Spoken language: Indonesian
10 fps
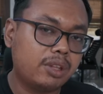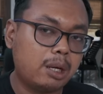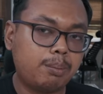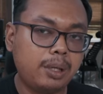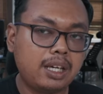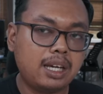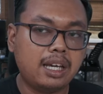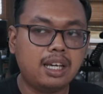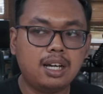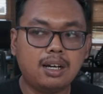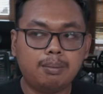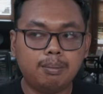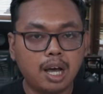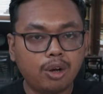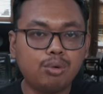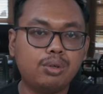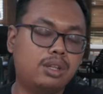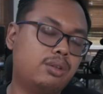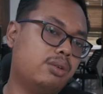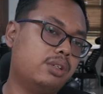tapi kayak baru
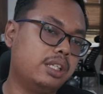gitu loh.